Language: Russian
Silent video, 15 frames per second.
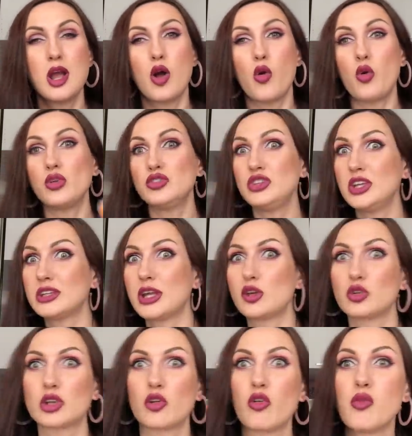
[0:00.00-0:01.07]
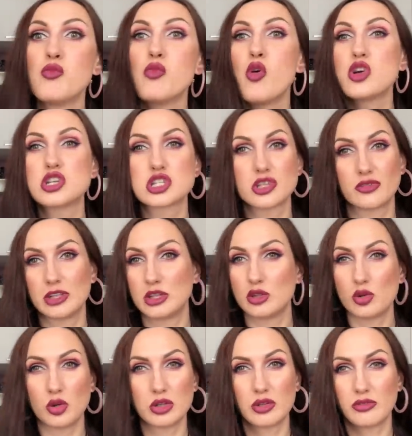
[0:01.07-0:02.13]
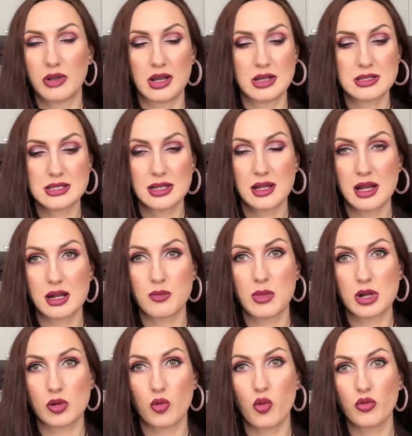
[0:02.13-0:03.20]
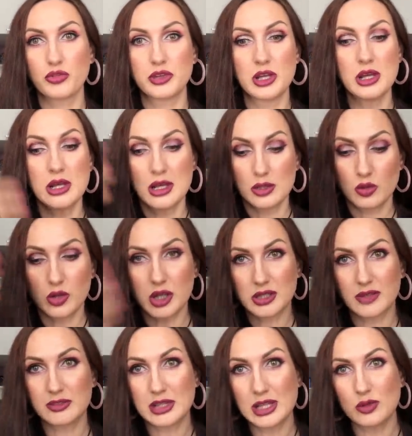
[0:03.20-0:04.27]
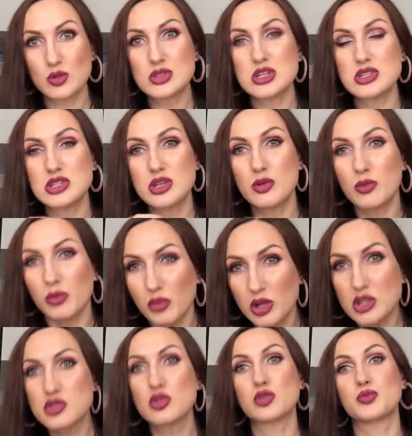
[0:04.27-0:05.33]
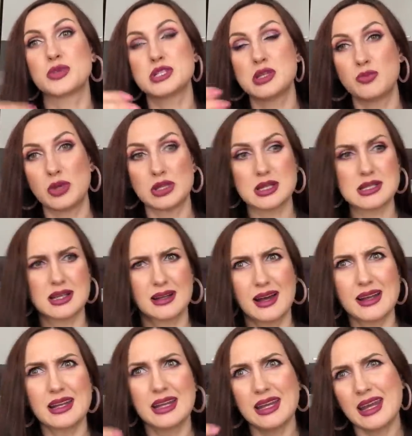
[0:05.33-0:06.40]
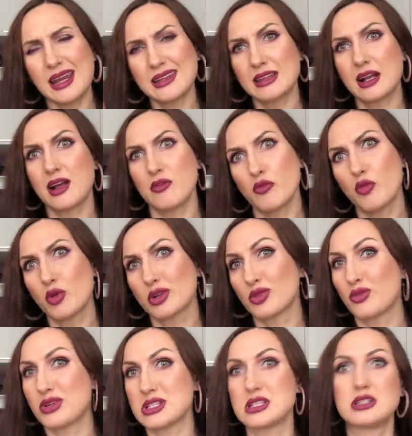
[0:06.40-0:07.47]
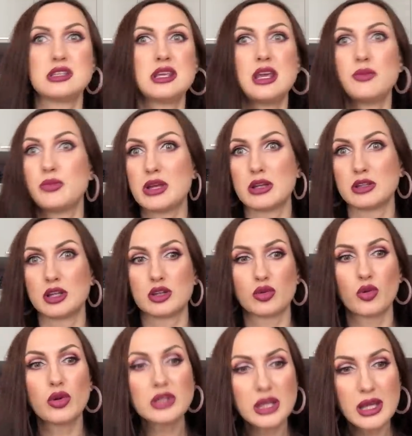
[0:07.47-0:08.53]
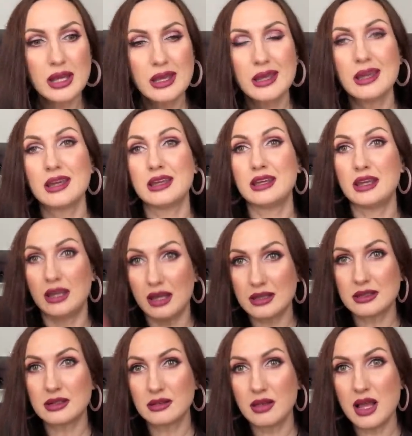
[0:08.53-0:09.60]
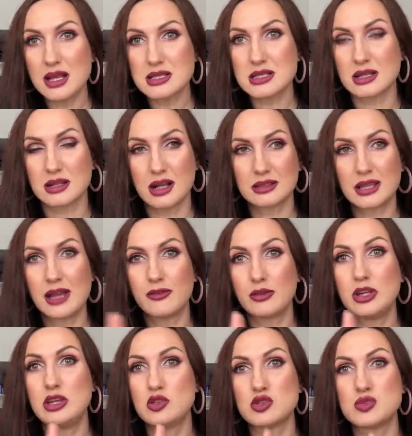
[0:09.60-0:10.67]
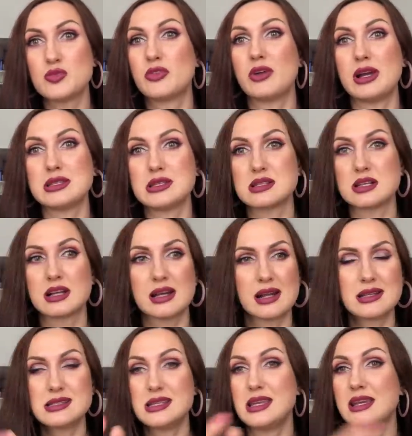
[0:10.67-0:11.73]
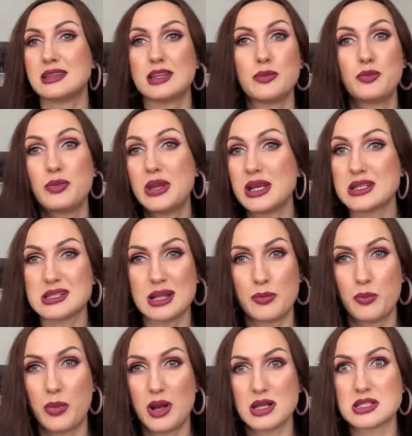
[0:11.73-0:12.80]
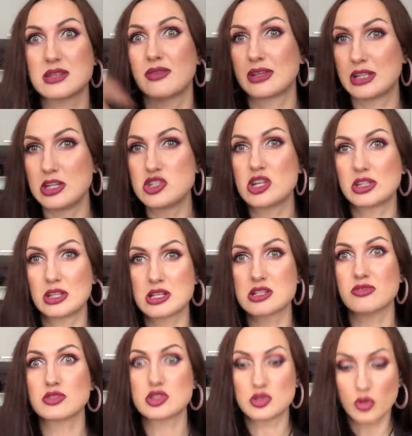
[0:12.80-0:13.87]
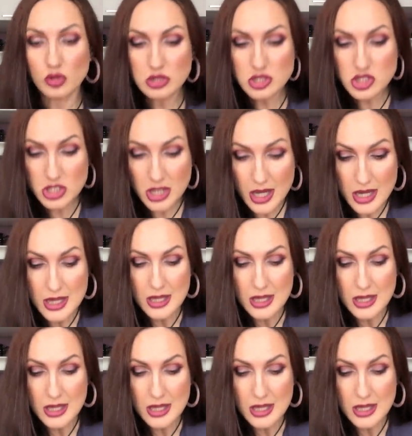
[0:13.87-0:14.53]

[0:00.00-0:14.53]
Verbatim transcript: Он не дает такого мощного ядреного загара морковки, но когда вы наносите, идет постепенный загар, и это комфортно. У вас не белые ноги, и это классно, когда вы не успеваете загорать, и это безопасно, в отличие от нашего солнышка.